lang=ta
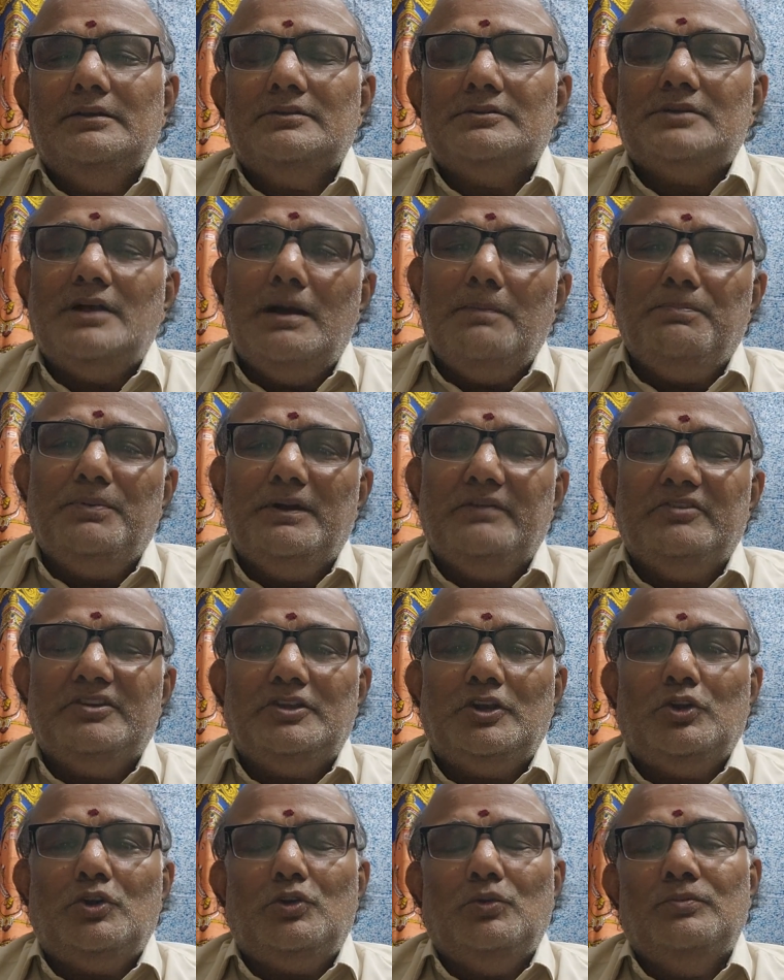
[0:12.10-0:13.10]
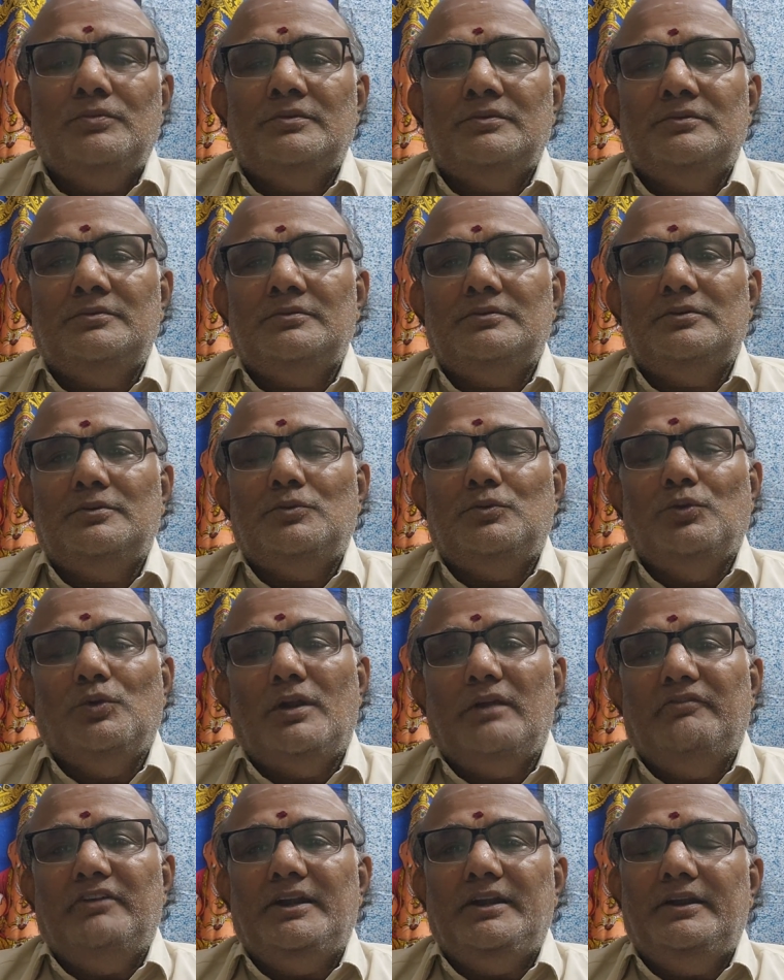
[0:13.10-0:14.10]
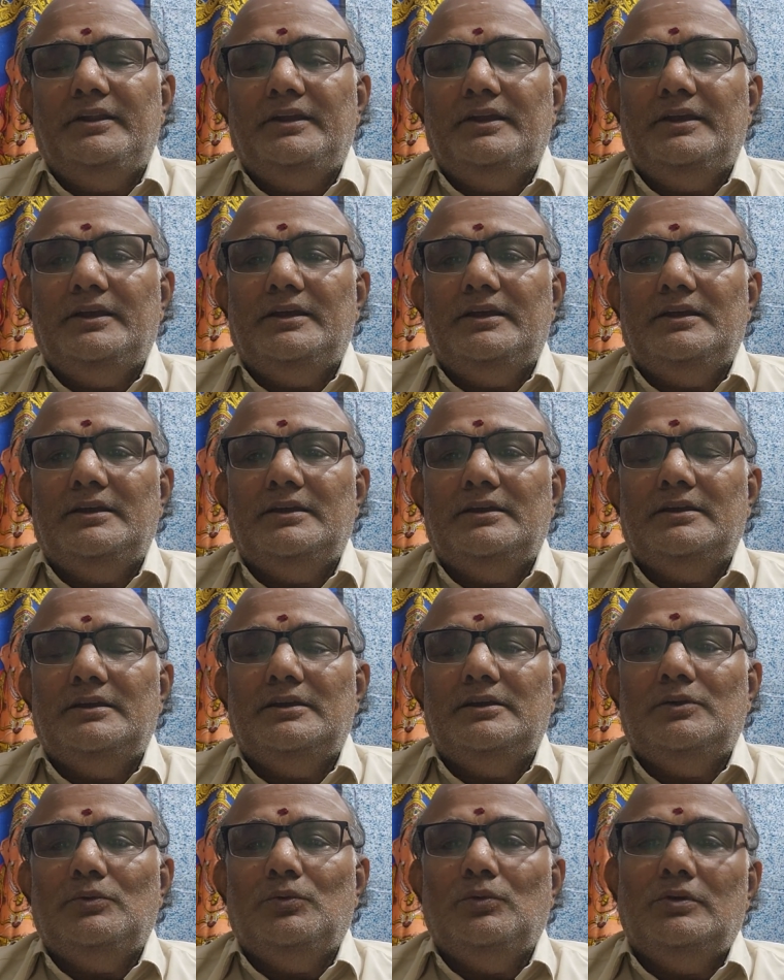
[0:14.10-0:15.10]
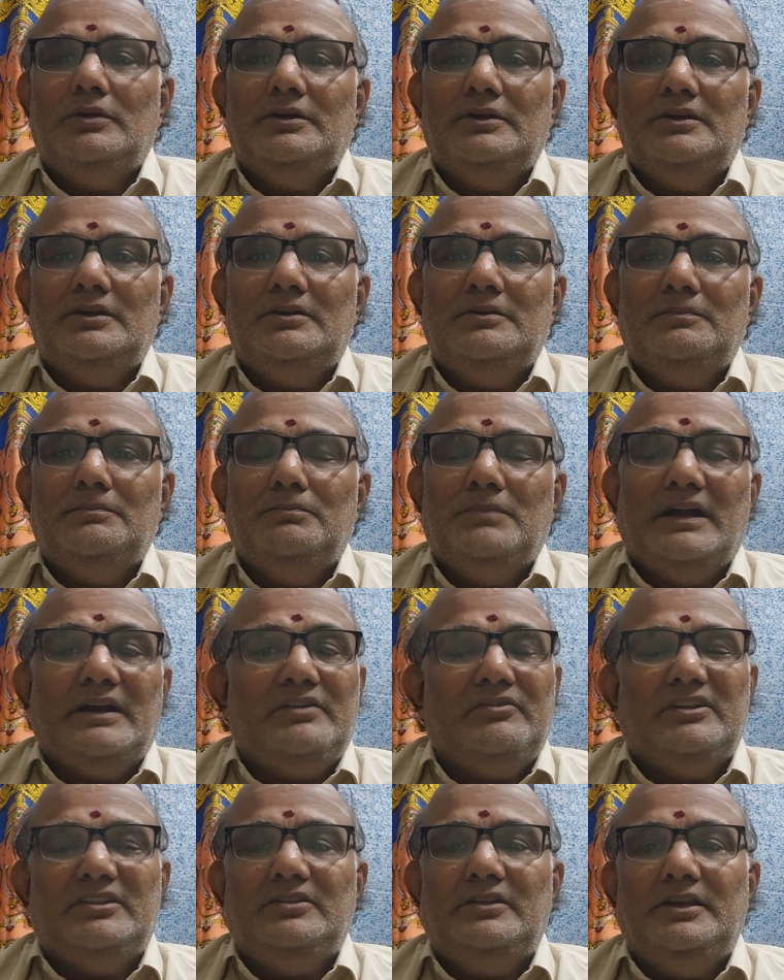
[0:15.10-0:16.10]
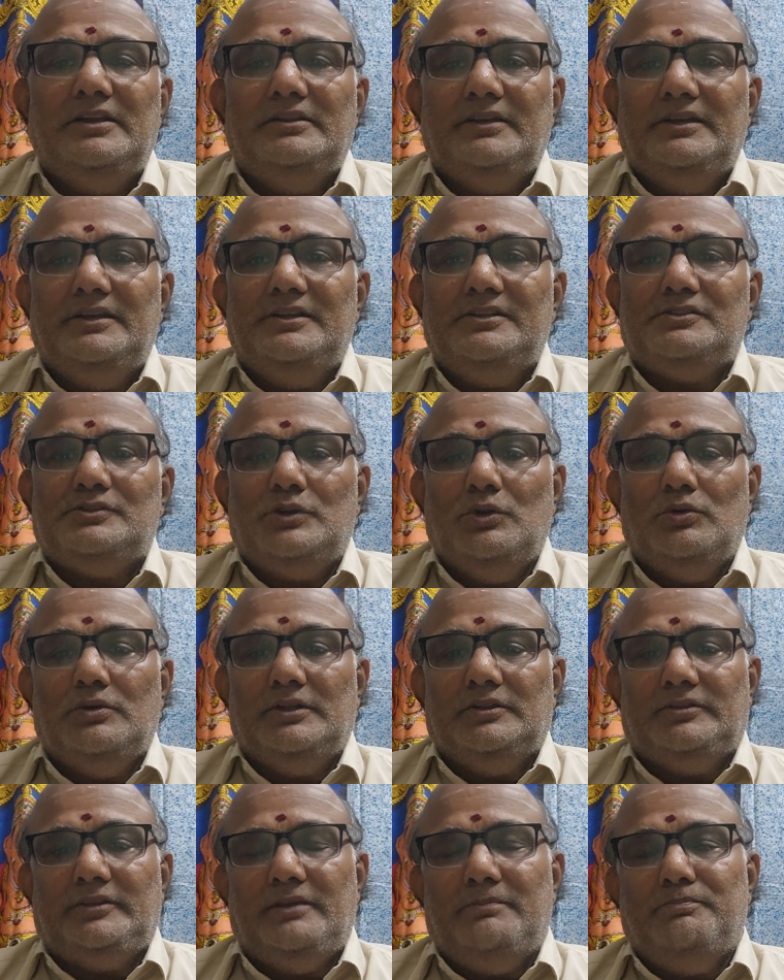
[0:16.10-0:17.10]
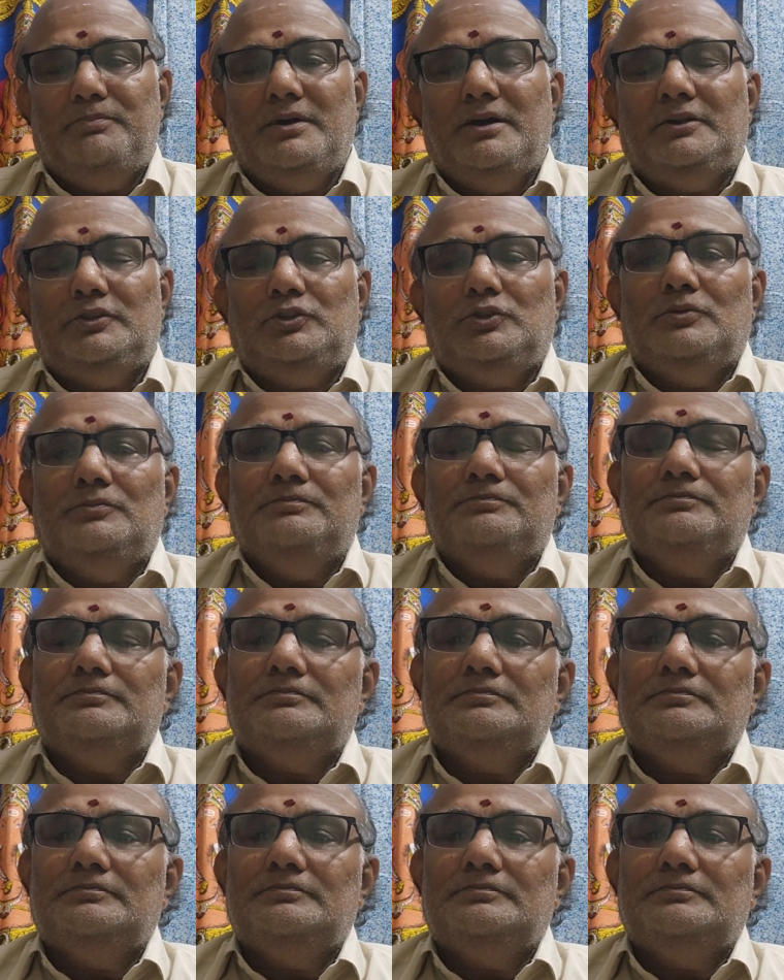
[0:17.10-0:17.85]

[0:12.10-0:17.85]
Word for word: சாப்பிடுவதற்கு முன் கூற வேண்டிய ஒரு பகவத்கீதை ஸ்லோகத்தை பார்த்தோம்